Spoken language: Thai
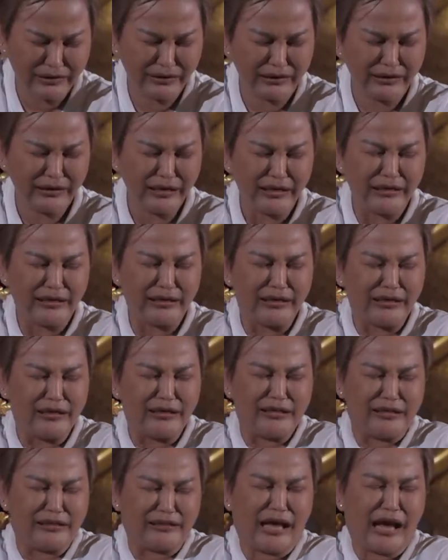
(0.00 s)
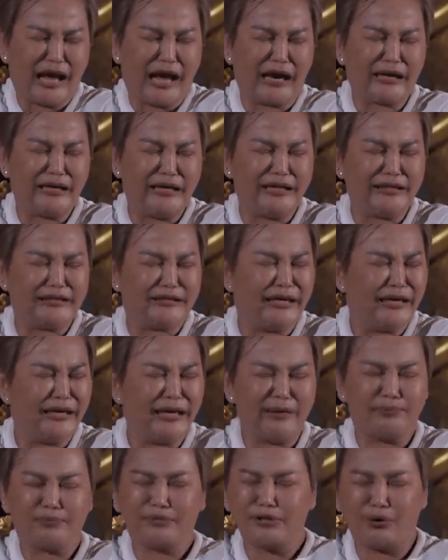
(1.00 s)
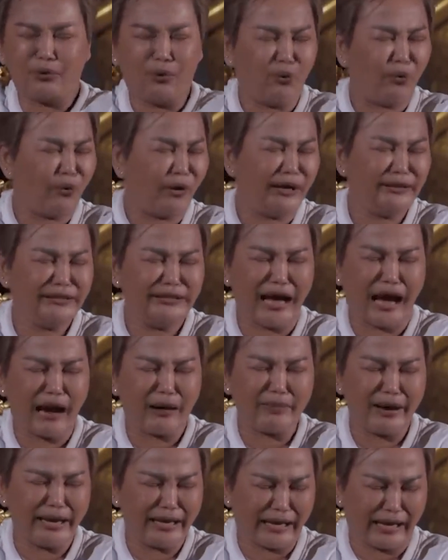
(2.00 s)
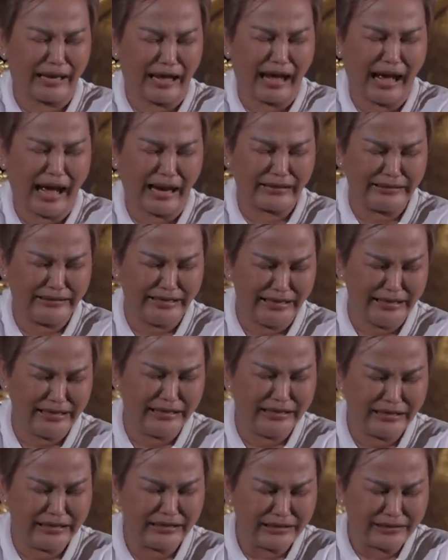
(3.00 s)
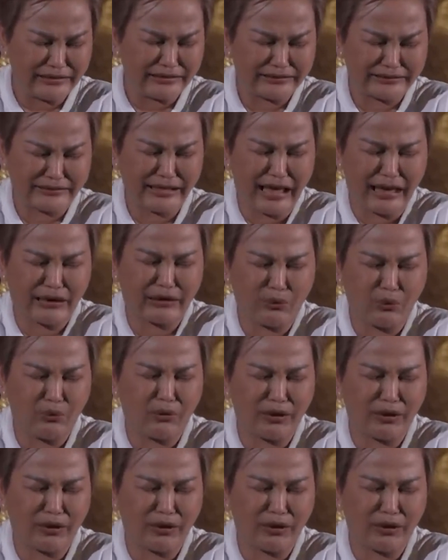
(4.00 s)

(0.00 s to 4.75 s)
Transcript: โดยวิญญาณโดยผีเนี่ยเข้ามาแทรกเขาเนี่ยแล้วก็บอกเรื่องราวชีวิตของของเขา